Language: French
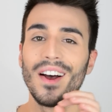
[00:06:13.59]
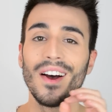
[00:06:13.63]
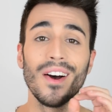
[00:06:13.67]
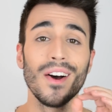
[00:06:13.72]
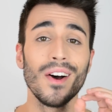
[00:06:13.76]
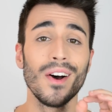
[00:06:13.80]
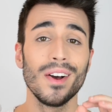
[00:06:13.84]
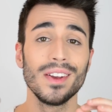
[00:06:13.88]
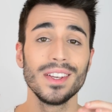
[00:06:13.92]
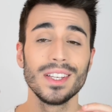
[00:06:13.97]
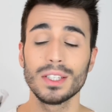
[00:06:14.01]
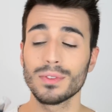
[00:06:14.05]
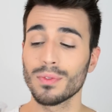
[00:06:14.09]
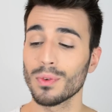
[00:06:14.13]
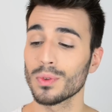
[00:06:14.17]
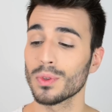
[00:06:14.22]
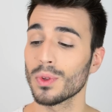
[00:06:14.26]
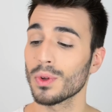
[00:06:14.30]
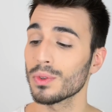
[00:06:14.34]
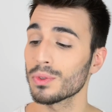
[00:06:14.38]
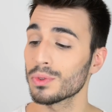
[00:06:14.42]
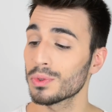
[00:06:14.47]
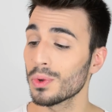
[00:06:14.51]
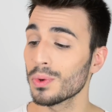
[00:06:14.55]
euh, ils se font
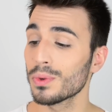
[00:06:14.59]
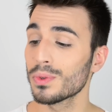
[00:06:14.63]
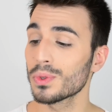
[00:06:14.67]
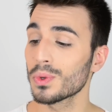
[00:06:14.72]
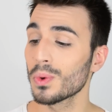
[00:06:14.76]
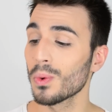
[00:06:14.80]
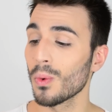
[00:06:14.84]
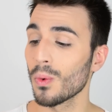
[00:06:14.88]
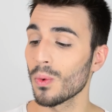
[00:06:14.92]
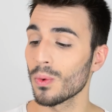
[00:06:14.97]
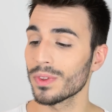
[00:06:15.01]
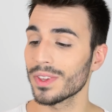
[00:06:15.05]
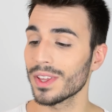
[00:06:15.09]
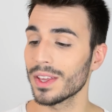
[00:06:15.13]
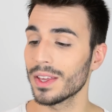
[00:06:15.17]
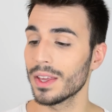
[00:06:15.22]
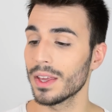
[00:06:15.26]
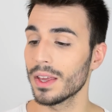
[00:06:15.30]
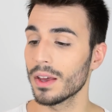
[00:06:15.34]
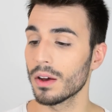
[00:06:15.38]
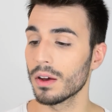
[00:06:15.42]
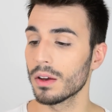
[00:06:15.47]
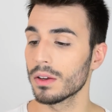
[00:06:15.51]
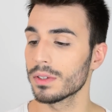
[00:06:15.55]
dans 2 secondes
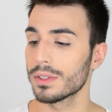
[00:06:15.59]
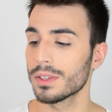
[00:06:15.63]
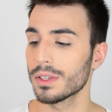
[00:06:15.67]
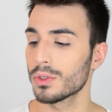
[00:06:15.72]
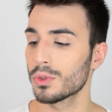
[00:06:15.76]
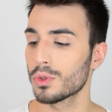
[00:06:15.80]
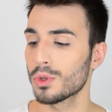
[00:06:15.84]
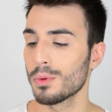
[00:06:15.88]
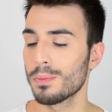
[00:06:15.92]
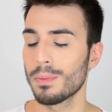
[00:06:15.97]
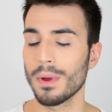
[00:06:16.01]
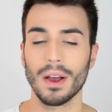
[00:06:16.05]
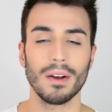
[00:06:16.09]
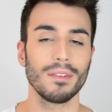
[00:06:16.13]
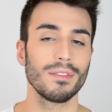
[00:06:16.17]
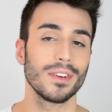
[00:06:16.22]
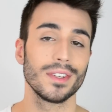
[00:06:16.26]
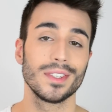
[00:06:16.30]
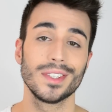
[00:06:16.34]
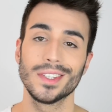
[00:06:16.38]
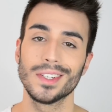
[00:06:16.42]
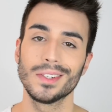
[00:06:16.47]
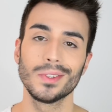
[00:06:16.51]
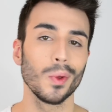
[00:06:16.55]
et euh, c'est super
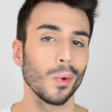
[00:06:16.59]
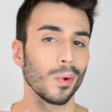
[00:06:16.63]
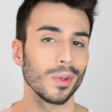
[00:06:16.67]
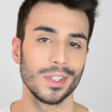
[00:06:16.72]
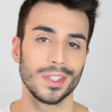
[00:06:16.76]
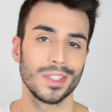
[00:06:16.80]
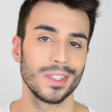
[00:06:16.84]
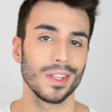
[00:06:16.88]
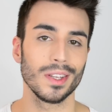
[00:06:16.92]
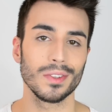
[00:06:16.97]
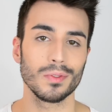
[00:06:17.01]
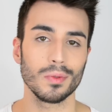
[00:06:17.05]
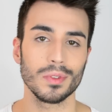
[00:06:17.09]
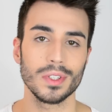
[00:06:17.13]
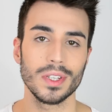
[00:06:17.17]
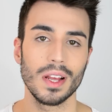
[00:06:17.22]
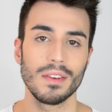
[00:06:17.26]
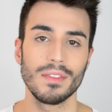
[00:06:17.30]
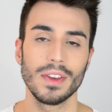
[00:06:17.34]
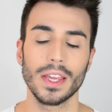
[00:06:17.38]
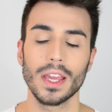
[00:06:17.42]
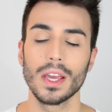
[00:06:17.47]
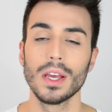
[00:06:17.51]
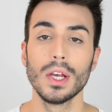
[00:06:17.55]
facile de redessiner un
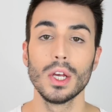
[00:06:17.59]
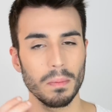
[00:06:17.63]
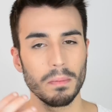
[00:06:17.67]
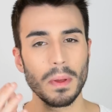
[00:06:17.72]
sourcil avec.